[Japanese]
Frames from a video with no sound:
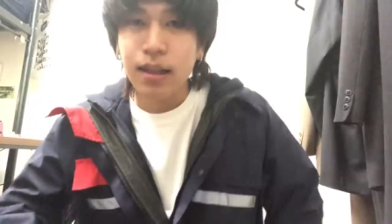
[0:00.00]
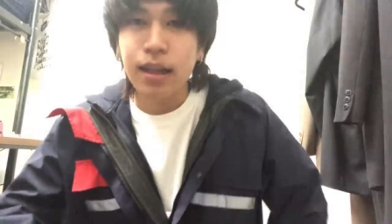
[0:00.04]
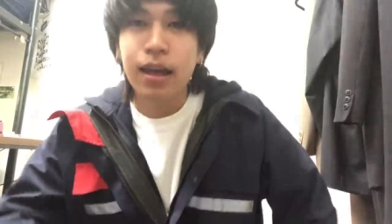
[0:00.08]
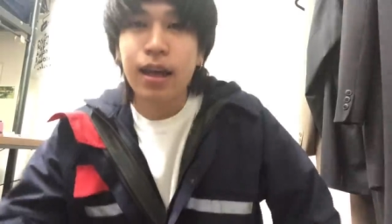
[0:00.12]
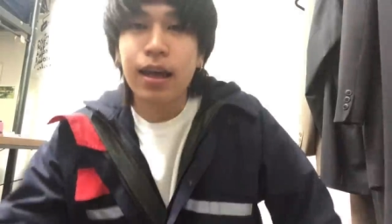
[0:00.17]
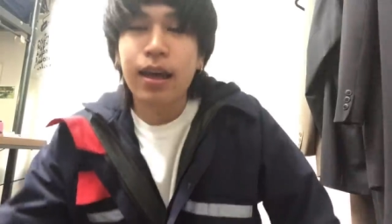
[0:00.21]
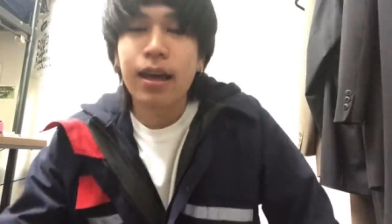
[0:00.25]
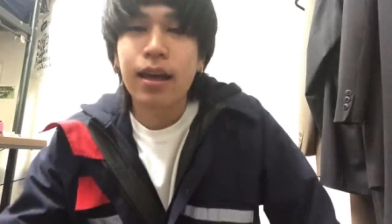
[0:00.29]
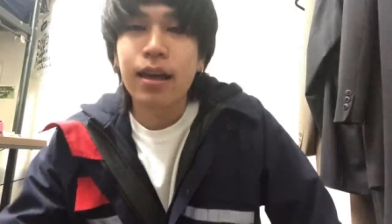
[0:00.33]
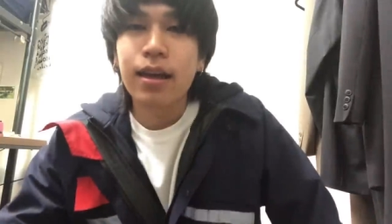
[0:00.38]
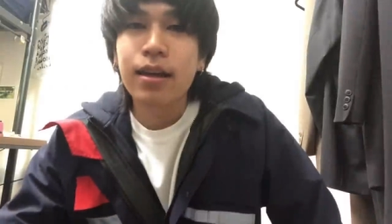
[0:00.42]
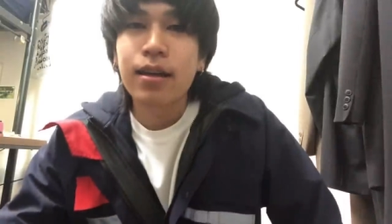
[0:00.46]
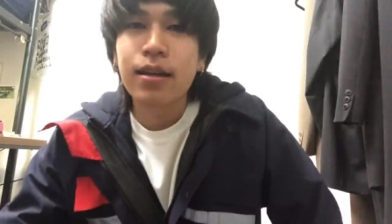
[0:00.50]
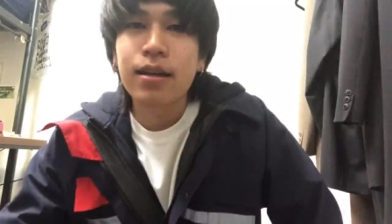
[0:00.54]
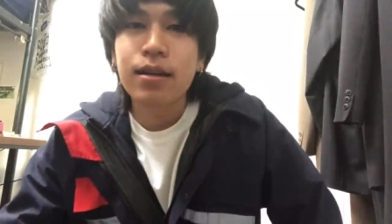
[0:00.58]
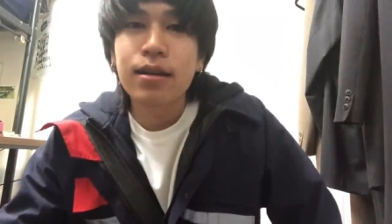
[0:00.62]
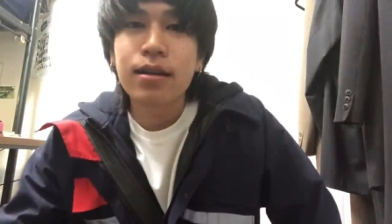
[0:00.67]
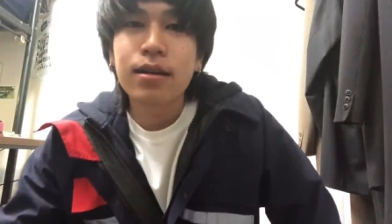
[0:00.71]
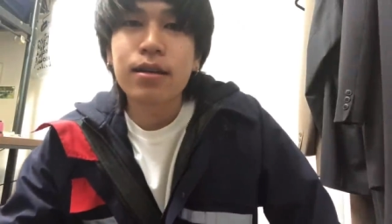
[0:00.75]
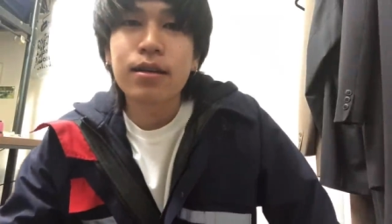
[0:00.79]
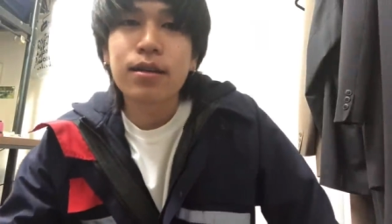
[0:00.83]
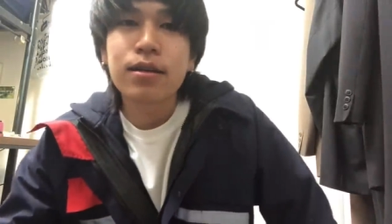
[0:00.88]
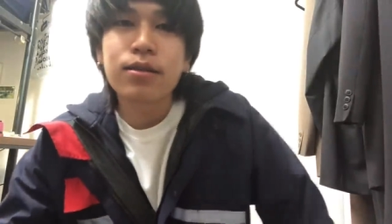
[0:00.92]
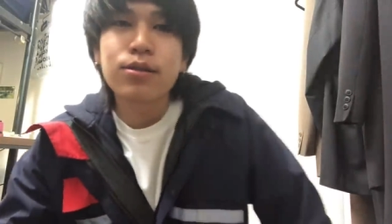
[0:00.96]
で
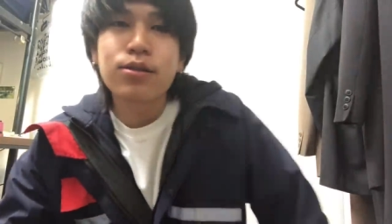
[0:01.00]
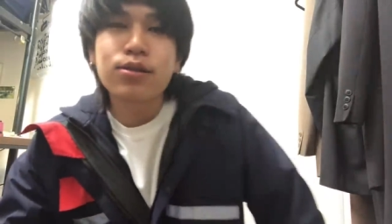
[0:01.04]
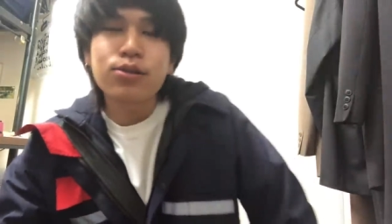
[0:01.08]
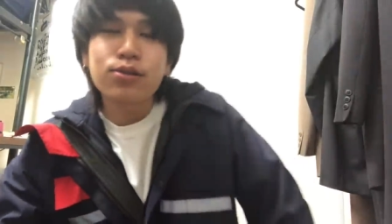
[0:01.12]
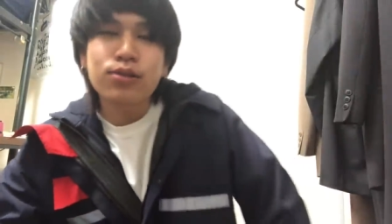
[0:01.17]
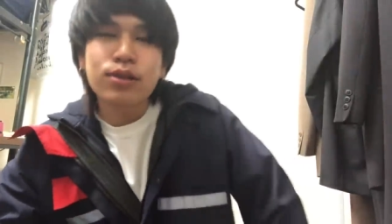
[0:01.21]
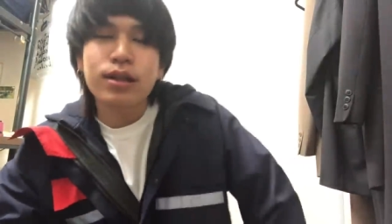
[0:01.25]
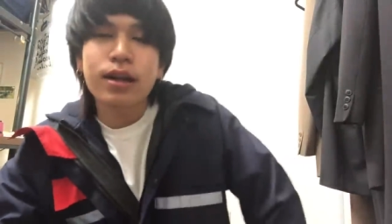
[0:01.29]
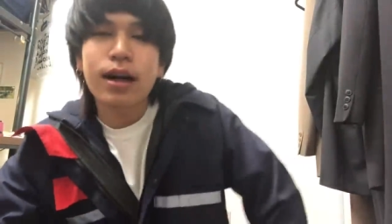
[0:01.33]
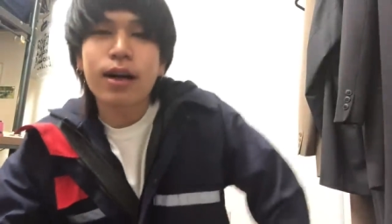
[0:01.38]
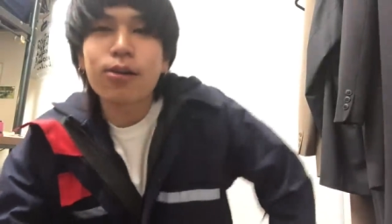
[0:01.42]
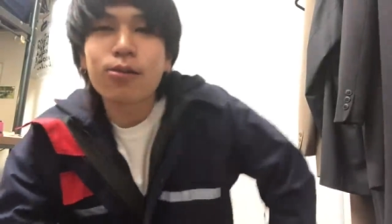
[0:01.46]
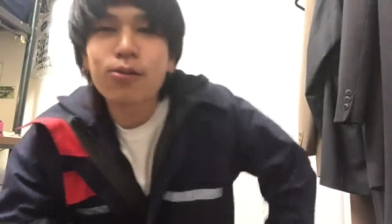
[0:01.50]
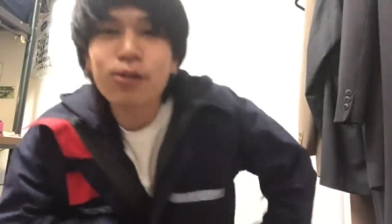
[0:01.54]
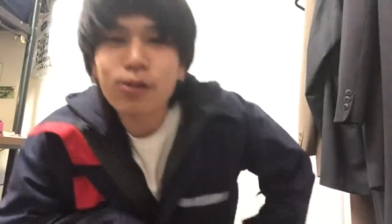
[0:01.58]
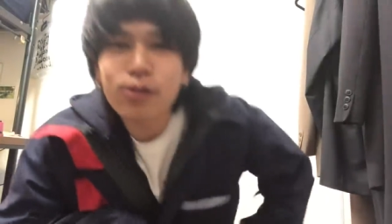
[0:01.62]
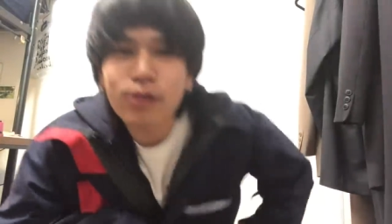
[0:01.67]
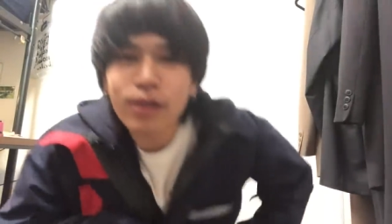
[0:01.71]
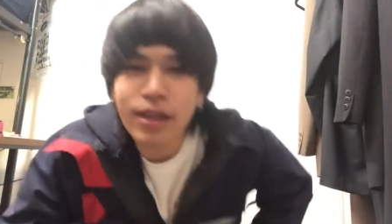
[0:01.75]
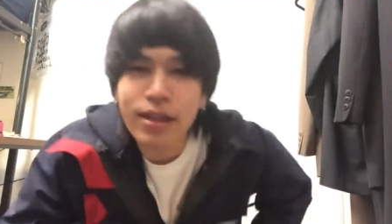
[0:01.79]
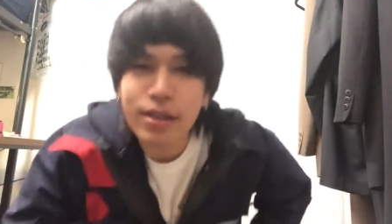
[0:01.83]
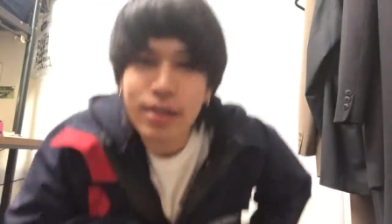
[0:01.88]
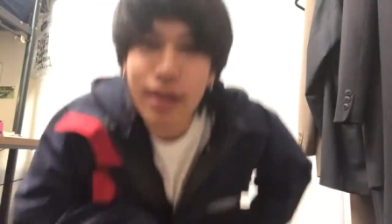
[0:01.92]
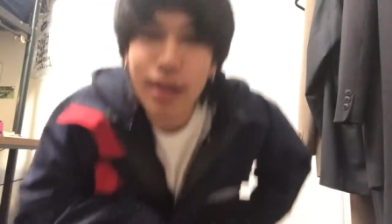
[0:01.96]
普通にかっこよ
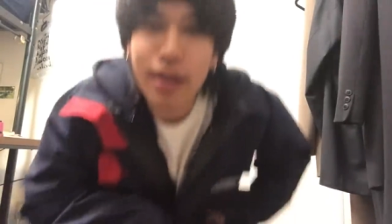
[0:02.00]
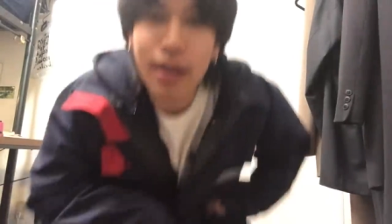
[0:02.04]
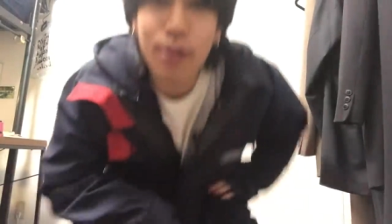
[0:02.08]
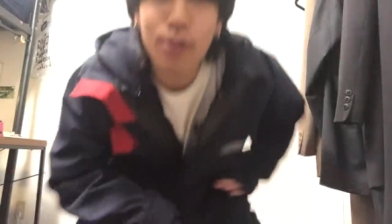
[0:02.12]
くないですか